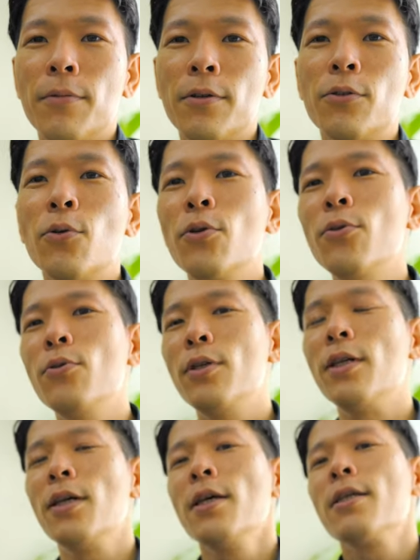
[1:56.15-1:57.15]
そういうふう
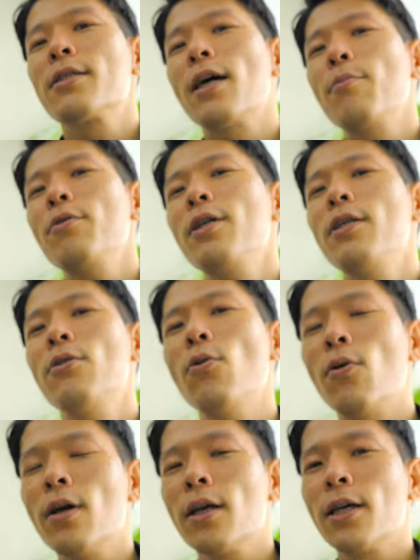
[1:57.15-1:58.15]
に寒い
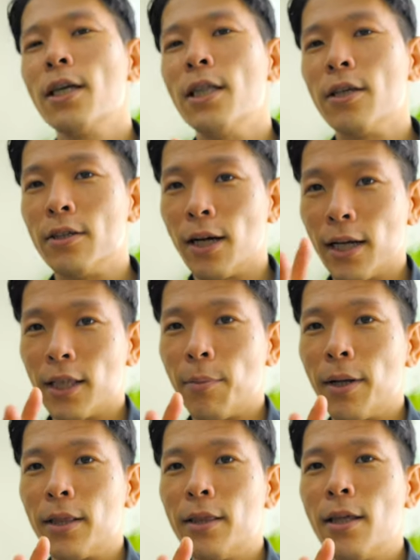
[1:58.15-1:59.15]
と筋肉が固
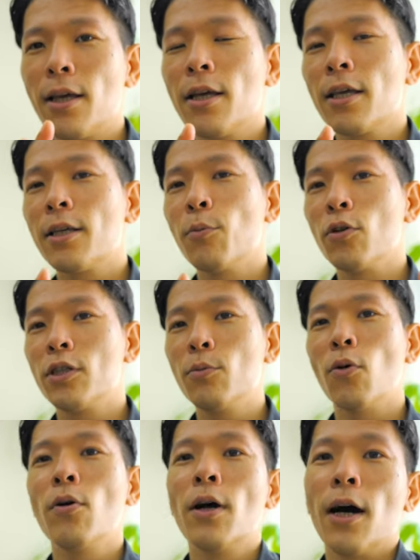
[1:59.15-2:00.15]
まって気持ち
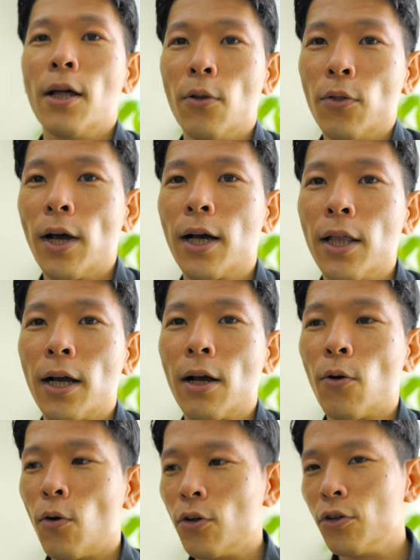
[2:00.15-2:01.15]
もあのなかなか
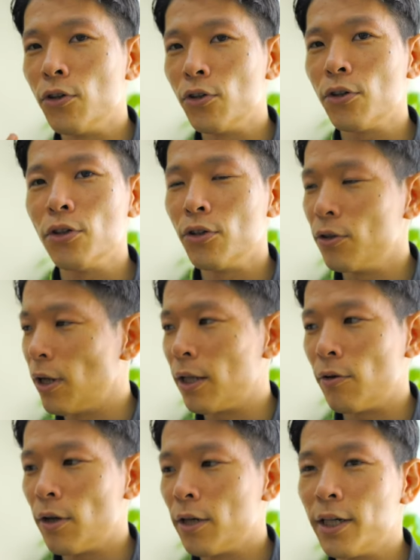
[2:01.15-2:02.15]
こうゆるゆなん
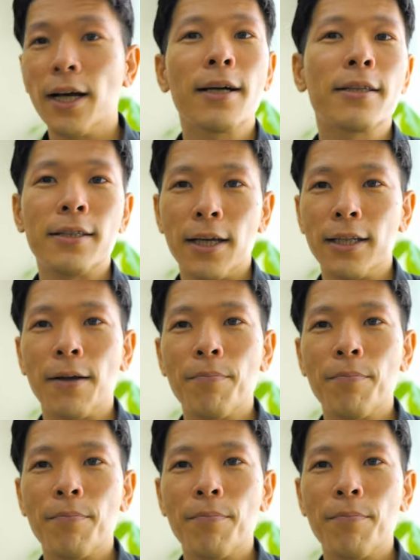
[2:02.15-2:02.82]
だろうなリラックスできな